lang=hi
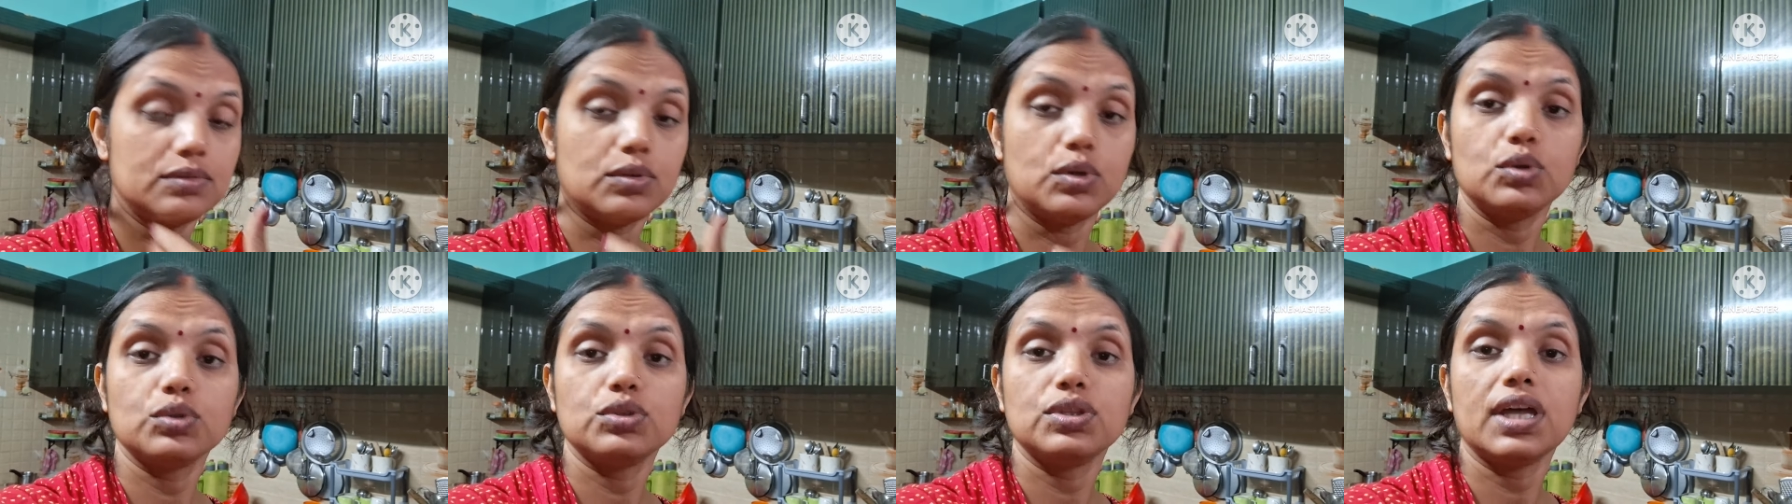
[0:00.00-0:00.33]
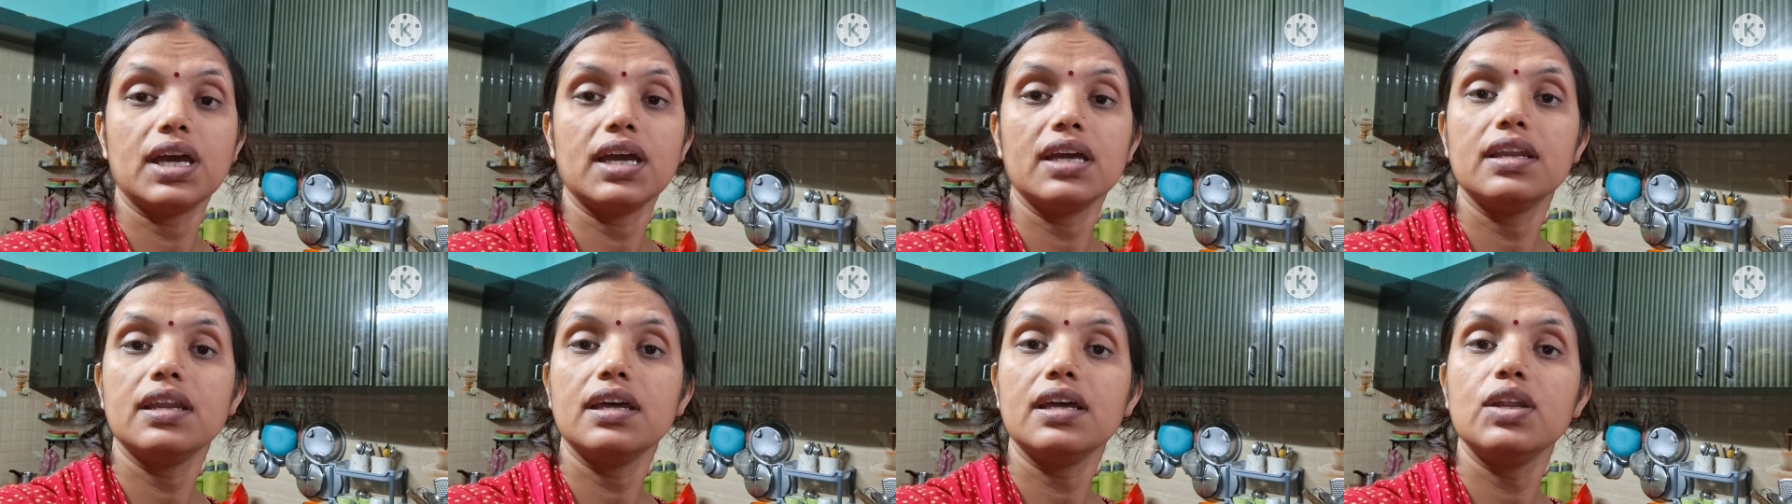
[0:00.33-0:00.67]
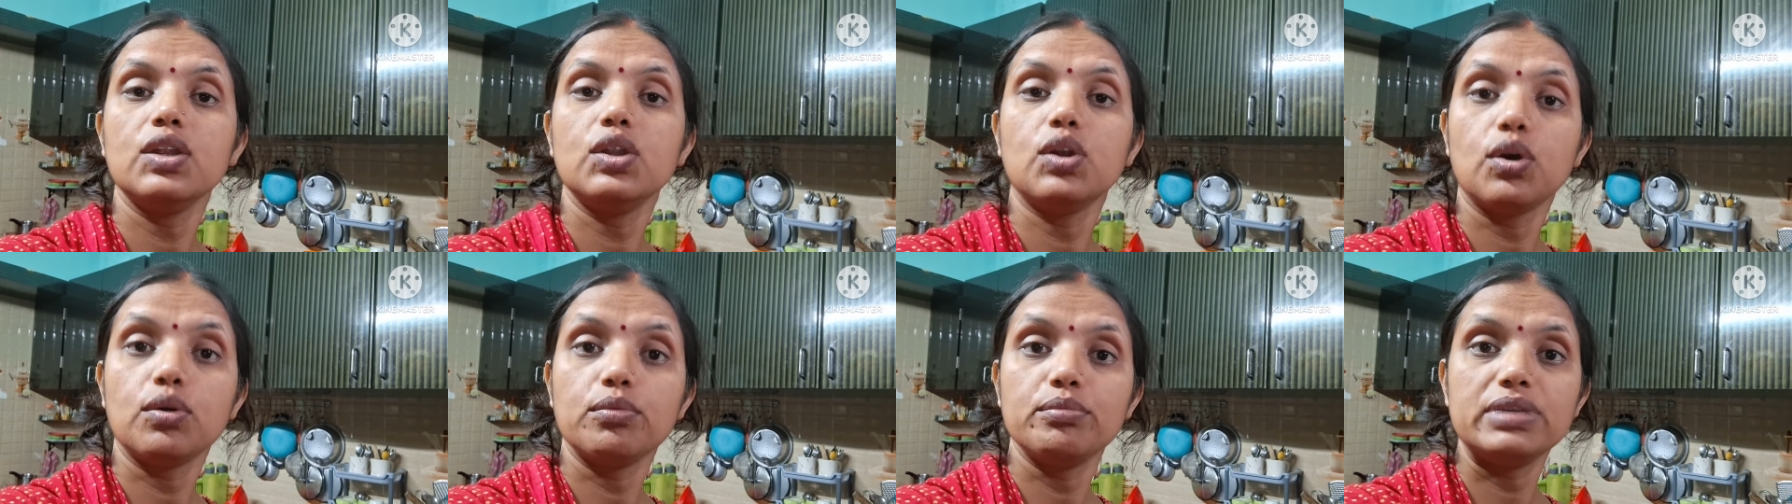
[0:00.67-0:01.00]
होता है ना
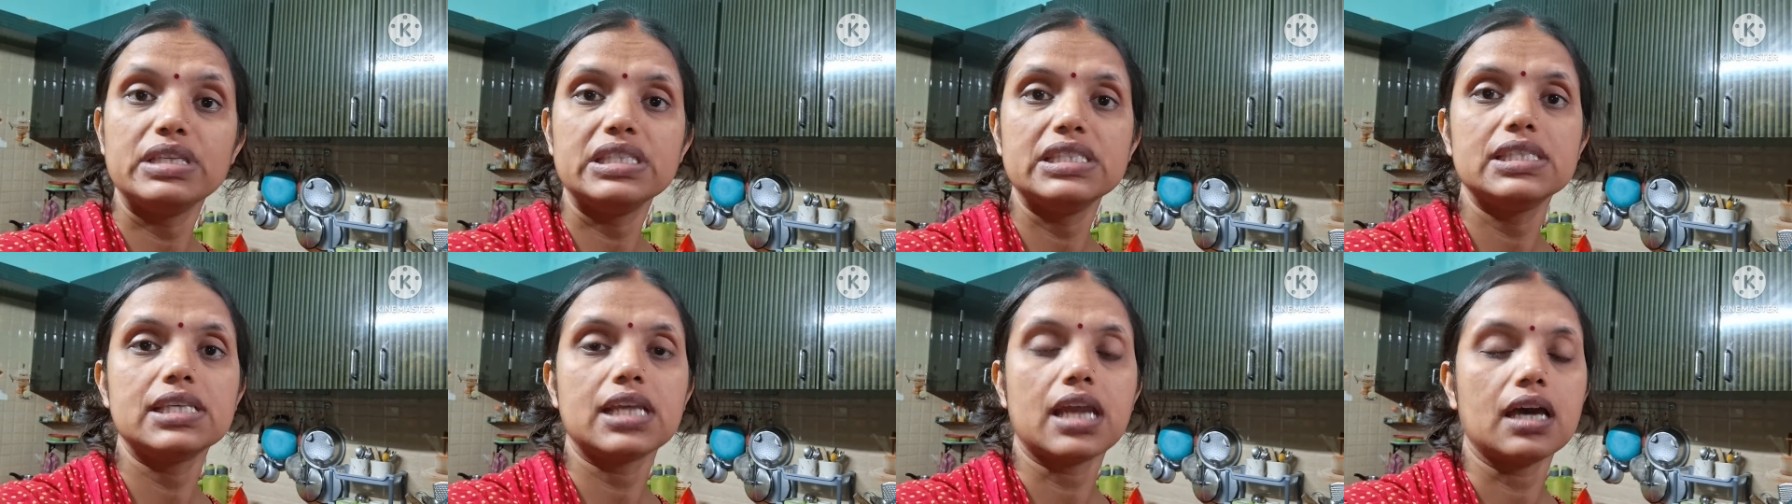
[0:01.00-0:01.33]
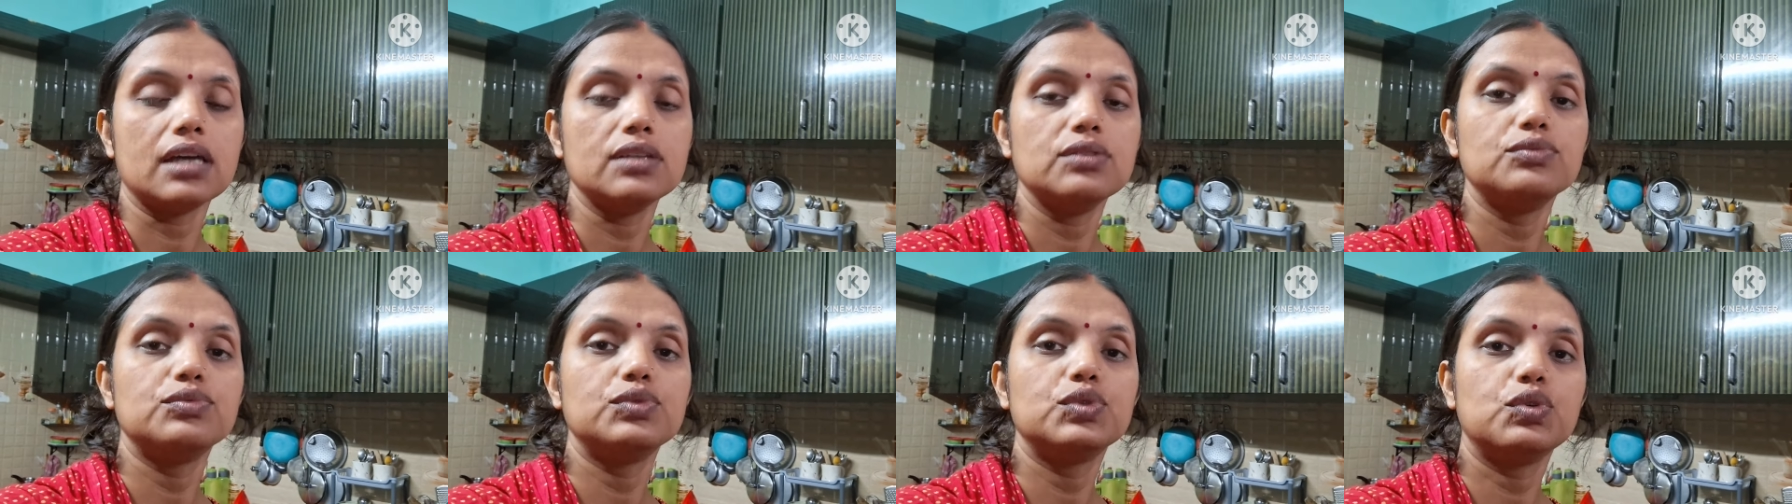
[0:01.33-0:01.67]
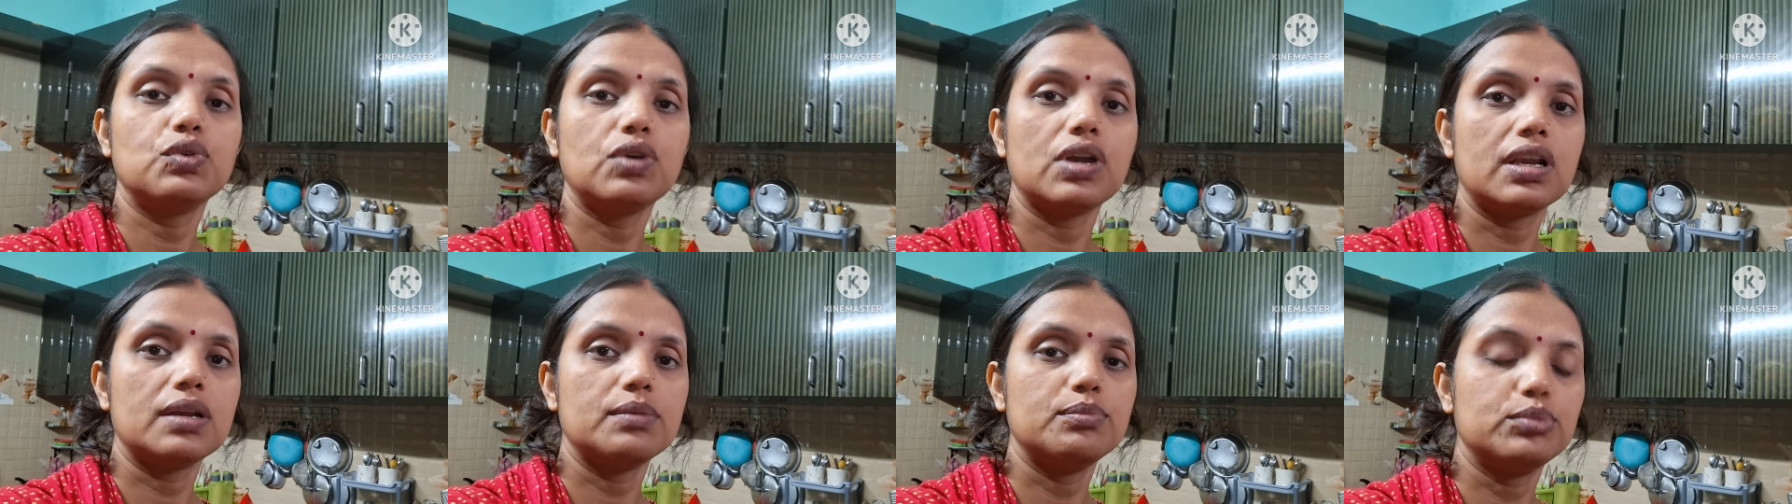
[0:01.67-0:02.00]
नौमी श्राद्ध वो
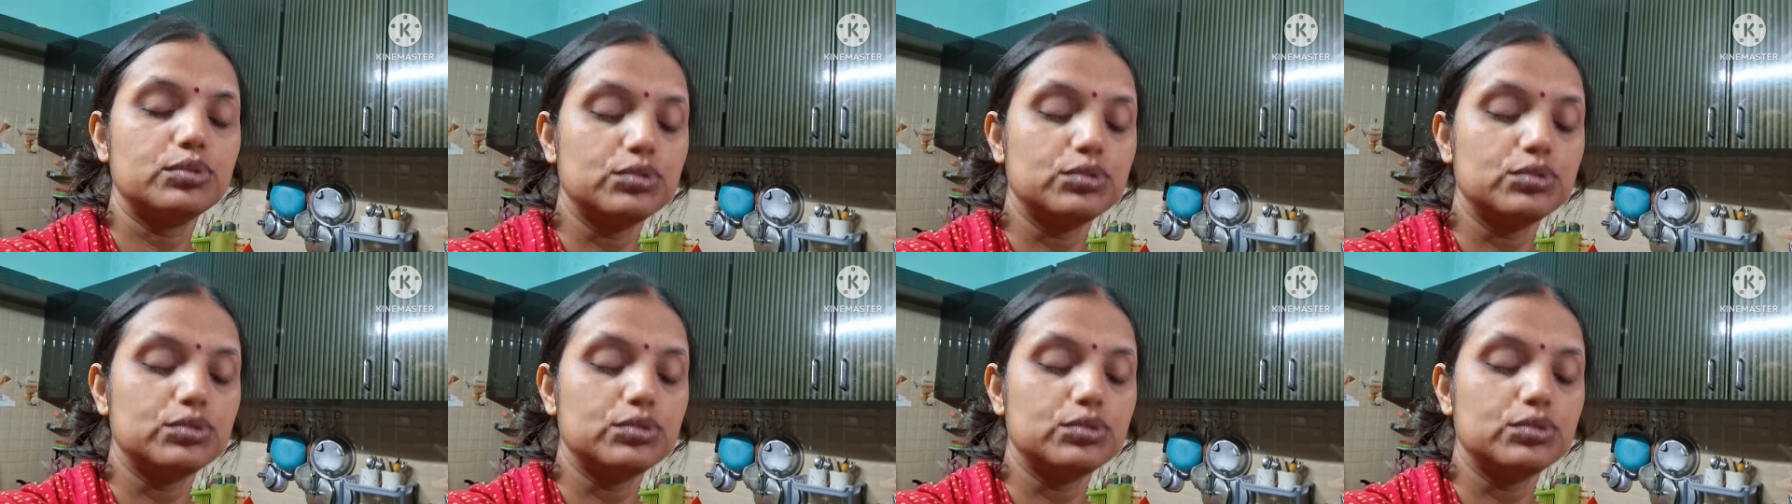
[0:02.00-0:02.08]
वाला